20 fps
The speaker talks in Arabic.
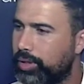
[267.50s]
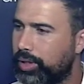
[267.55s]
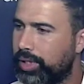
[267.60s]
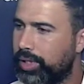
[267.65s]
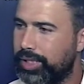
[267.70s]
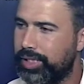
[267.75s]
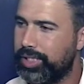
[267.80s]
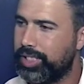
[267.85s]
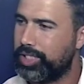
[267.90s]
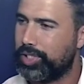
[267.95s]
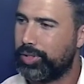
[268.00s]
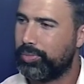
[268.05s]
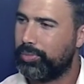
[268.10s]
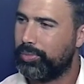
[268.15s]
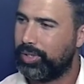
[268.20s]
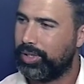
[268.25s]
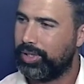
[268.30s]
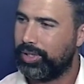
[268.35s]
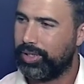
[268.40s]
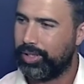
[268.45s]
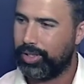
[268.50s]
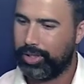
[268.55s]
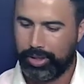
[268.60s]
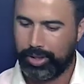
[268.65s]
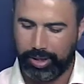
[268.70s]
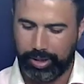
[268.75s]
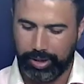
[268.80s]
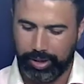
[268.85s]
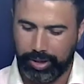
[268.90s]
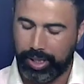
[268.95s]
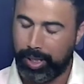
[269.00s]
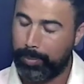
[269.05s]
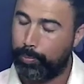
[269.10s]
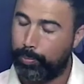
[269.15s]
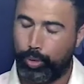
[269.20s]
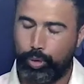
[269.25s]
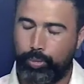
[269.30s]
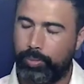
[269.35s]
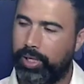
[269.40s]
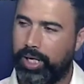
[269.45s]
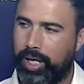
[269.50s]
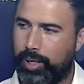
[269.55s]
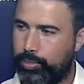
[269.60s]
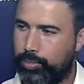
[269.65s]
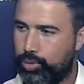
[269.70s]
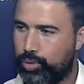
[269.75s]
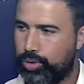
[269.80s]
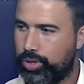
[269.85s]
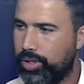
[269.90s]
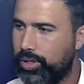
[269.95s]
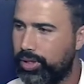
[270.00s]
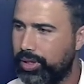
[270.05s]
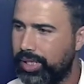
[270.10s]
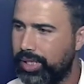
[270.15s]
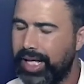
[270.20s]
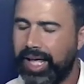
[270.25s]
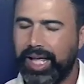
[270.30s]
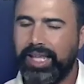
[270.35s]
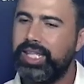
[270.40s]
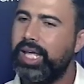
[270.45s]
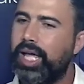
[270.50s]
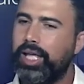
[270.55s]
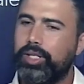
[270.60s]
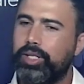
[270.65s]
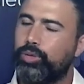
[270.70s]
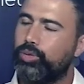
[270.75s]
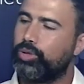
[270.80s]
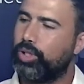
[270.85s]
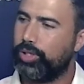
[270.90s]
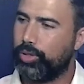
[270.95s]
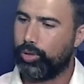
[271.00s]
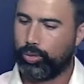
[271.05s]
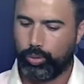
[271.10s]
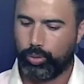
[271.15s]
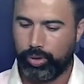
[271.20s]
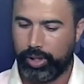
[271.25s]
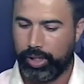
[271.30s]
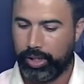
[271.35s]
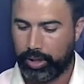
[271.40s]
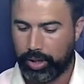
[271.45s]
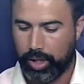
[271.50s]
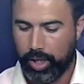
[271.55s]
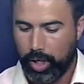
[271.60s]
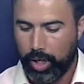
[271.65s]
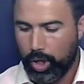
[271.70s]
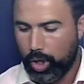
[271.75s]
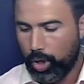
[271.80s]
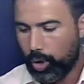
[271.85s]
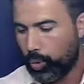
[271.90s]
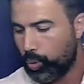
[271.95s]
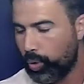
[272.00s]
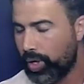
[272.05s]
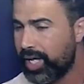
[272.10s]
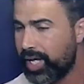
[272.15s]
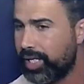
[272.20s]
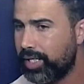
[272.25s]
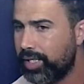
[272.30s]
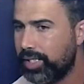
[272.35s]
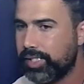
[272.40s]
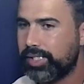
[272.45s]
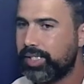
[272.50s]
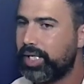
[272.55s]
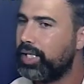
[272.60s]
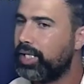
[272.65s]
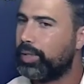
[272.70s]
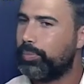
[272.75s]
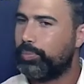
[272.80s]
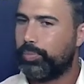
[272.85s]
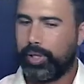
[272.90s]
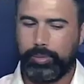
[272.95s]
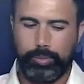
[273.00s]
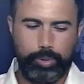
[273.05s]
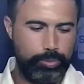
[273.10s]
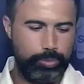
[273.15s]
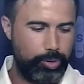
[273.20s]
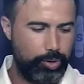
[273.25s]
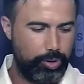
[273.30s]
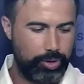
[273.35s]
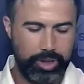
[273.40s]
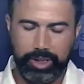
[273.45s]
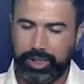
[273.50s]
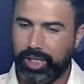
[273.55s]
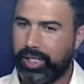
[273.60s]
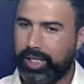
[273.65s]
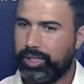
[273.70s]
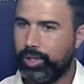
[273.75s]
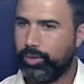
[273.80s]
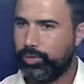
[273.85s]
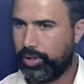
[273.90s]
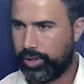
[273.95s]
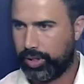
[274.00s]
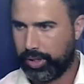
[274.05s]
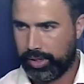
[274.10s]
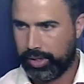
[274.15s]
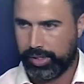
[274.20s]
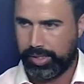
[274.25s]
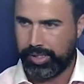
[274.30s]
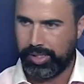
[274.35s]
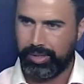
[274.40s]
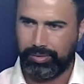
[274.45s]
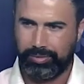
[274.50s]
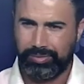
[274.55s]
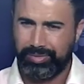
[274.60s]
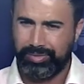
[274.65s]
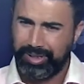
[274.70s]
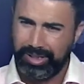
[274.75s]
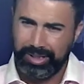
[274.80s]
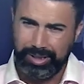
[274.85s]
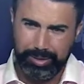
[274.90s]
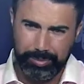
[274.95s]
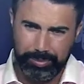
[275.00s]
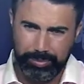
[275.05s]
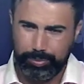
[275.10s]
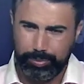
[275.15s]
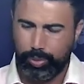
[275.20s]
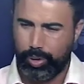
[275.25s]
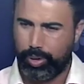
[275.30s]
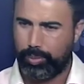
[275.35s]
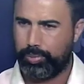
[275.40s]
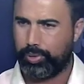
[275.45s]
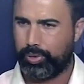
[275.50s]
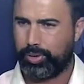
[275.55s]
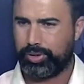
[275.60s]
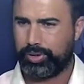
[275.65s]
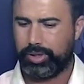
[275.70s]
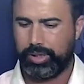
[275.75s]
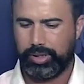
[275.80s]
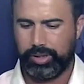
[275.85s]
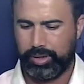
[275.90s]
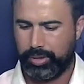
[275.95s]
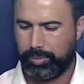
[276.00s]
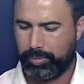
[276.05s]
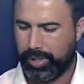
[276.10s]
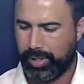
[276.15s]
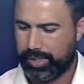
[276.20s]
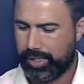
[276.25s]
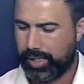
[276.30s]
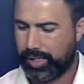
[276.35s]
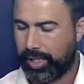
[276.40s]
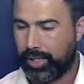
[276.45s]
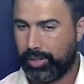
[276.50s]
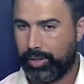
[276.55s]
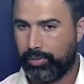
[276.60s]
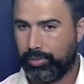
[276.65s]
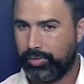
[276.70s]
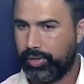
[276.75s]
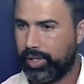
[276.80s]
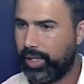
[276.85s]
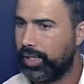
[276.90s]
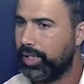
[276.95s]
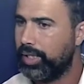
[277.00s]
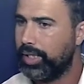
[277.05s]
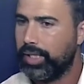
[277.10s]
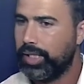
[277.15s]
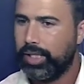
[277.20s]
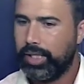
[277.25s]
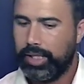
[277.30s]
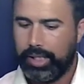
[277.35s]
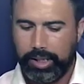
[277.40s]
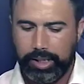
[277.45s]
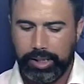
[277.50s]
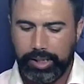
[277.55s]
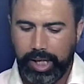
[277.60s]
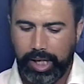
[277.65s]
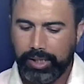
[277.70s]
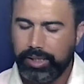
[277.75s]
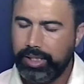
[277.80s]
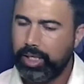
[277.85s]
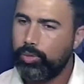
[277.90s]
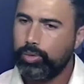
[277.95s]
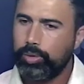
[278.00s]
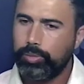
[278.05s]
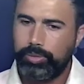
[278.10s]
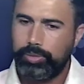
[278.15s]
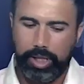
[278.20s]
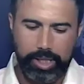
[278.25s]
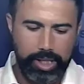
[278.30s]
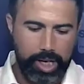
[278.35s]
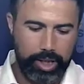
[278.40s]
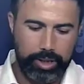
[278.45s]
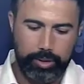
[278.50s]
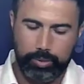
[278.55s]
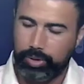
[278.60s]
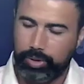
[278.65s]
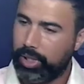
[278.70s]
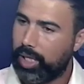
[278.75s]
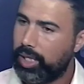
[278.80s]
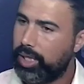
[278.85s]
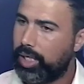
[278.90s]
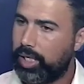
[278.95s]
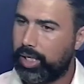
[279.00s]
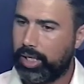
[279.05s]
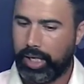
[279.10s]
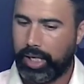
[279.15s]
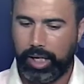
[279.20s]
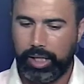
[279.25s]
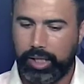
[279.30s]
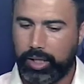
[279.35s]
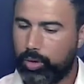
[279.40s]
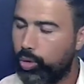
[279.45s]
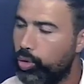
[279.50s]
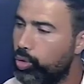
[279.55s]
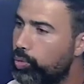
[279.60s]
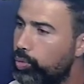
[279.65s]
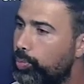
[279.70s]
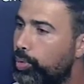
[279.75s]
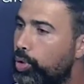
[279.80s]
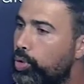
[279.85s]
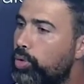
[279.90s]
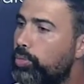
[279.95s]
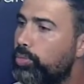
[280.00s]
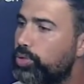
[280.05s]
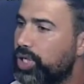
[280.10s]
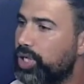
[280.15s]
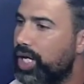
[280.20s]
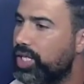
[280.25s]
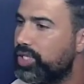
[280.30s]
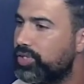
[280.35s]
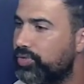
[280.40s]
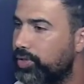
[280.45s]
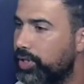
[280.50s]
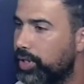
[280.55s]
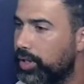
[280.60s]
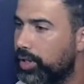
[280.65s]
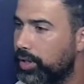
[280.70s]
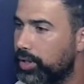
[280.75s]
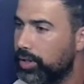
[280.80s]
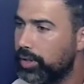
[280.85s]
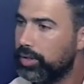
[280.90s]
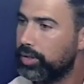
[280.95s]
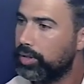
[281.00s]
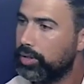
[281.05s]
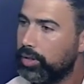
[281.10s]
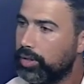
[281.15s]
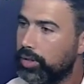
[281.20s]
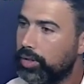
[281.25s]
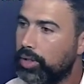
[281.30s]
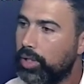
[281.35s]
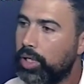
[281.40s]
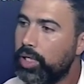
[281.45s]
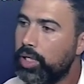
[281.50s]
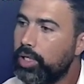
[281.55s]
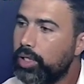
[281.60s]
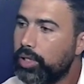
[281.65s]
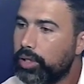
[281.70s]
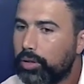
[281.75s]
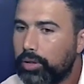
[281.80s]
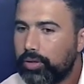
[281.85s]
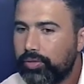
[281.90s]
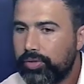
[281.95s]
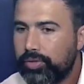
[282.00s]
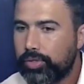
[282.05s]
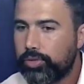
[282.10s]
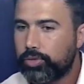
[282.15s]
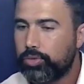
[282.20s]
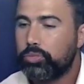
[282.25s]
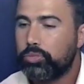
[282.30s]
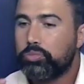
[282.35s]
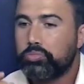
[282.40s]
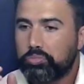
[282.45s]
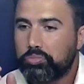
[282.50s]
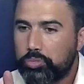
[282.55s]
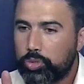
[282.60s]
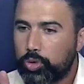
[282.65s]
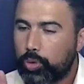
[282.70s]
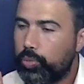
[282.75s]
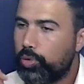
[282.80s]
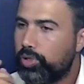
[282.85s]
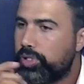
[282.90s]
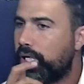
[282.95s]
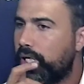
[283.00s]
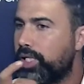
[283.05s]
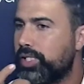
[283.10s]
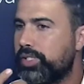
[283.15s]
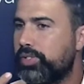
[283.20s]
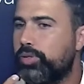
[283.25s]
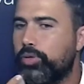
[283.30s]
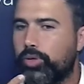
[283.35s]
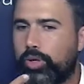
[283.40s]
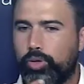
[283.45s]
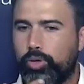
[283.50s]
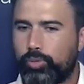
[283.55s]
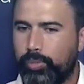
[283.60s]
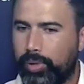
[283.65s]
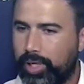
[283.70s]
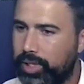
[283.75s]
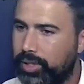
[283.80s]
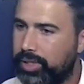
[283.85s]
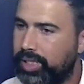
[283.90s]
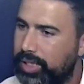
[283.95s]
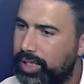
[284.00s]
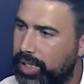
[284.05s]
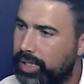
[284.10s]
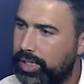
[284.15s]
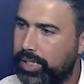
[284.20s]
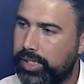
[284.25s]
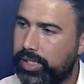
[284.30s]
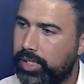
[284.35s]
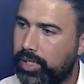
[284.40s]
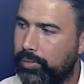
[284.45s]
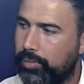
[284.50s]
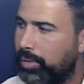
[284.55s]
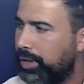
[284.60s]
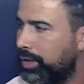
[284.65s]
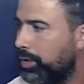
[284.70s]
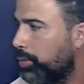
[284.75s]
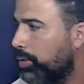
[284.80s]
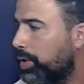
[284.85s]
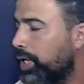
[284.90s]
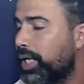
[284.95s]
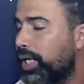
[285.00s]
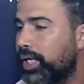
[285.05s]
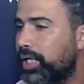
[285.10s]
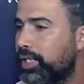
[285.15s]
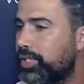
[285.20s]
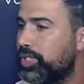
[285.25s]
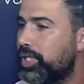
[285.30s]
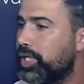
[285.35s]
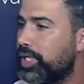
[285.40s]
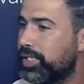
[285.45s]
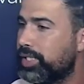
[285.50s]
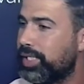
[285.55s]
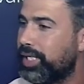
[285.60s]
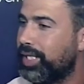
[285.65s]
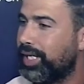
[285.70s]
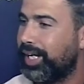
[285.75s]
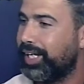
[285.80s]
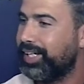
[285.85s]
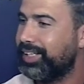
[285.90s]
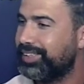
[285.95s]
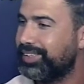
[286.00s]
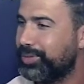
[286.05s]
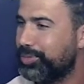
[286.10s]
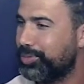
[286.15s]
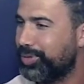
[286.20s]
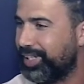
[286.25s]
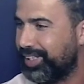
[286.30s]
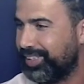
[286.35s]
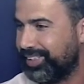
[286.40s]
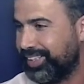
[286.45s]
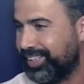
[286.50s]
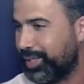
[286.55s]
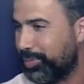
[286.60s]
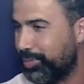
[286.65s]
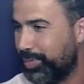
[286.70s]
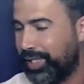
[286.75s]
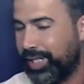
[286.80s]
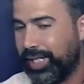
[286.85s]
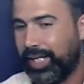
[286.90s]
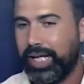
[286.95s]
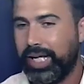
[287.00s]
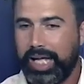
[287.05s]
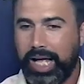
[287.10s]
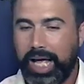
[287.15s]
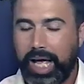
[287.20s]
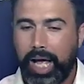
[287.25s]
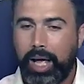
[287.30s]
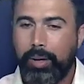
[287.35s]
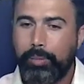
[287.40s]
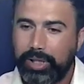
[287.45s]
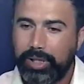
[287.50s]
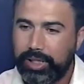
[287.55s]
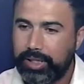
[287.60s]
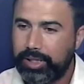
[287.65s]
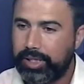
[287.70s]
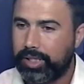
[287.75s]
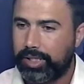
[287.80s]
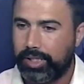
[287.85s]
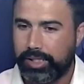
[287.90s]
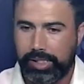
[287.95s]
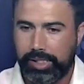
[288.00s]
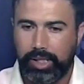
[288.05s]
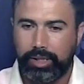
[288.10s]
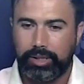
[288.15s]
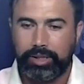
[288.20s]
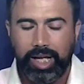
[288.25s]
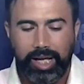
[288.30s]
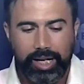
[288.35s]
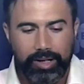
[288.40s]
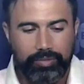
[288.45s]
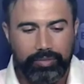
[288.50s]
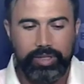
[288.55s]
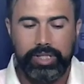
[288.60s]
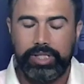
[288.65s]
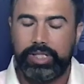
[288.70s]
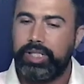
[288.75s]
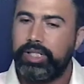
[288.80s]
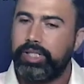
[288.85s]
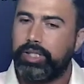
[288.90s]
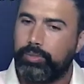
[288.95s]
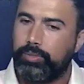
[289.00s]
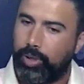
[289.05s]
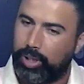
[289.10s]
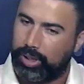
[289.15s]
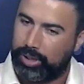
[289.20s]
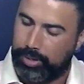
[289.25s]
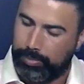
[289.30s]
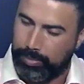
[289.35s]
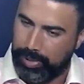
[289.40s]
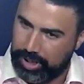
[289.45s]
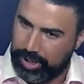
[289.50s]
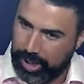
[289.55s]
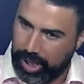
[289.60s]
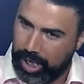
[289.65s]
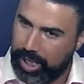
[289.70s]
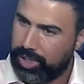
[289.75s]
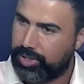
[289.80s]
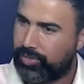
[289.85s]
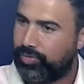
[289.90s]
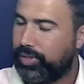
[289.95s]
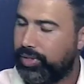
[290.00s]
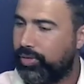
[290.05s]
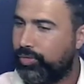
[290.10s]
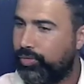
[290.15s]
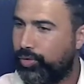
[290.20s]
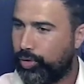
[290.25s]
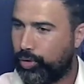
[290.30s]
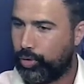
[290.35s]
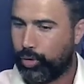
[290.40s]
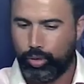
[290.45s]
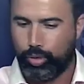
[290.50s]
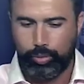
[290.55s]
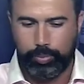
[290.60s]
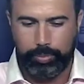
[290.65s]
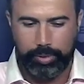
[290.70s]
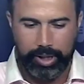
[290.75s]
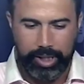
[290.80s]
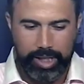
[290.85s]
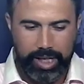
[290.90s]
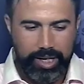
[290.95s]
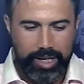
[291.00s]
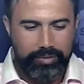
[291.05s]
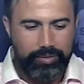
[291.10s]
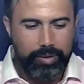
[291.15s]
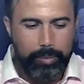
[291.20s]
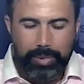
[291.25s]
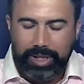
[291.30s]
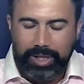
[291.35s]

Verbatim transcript: والله لا في الزوج آه، مقابلات سانسيرمون معناتها كلنا ضميرنا مرتاح اسلام آه، نقول لك حاجة آه، راهو في الدنيا ذي ما فماش حتى اونترينور عنده ان جوور اللي نجم يربحوا ما يلعبوش يربحوا يلعبوش هذه اي اونترينور نقولها لك وانا نستغرب باغ مومون كي يتعداو دي تكنيسيان في بو امبورت البلاصه يتعداو فيها يتعداو يبدا يحكي وينظر على جروب هو مش عايش فيه